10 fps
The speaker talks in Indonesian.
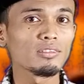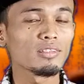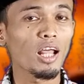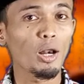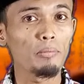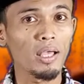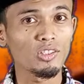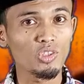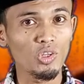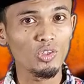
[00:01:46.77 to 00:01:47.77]

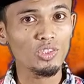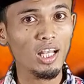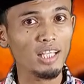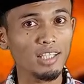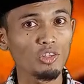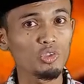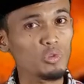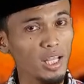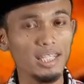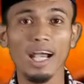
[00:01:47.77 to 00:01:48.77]
termasuk salah satu
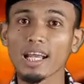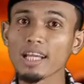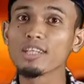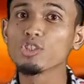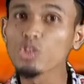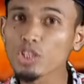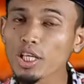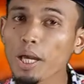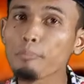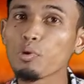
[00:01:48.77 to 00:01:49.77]
surat yang ada di Juz
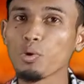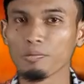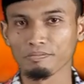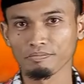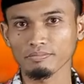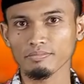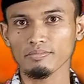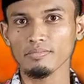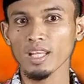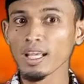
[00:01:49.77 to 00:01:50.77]

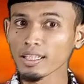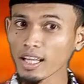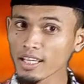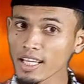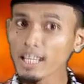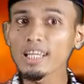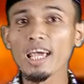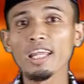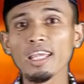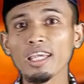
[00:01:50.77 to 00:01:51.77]
30 terdiri
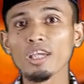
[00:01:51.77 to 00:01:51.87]
dari